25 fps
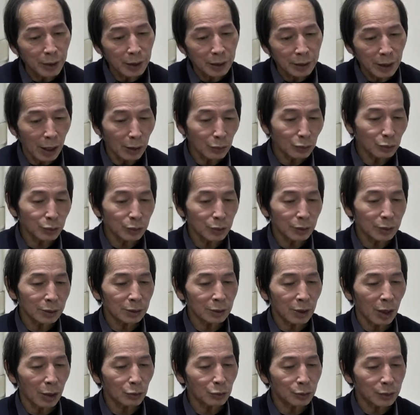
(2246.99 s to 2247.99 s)
考古学是
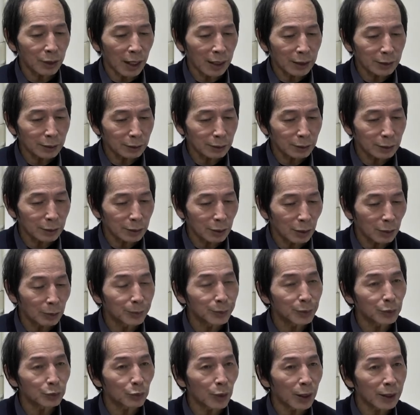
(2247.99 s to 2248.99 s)
考古家的事情，跟我们有
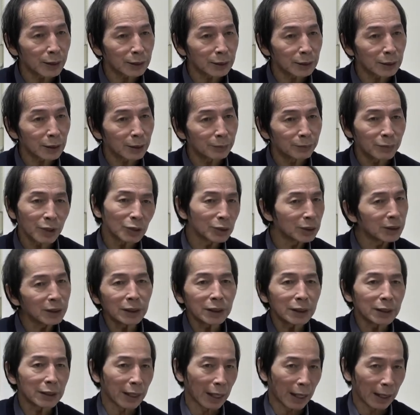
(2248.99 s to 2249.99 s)
什么关系呢？没有意
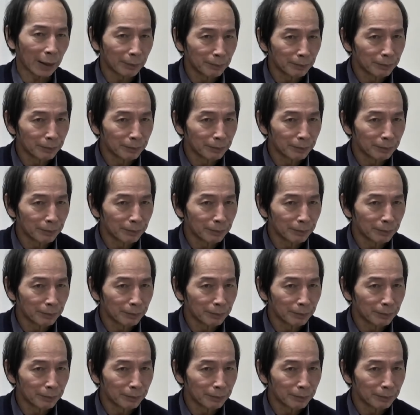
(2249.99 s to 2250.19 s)
义了。